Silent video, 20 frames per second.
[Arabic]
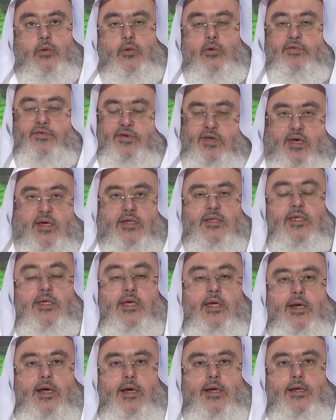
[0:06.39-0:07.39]
وفيها
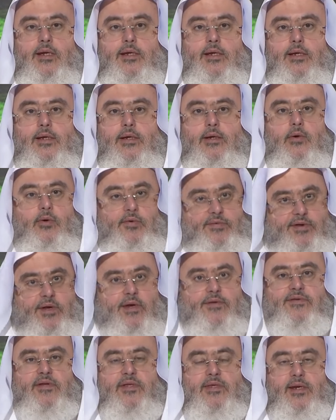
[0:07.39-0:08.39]
زينه
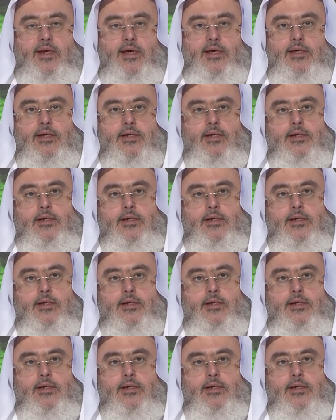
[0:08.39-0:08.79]
وفيها فتنه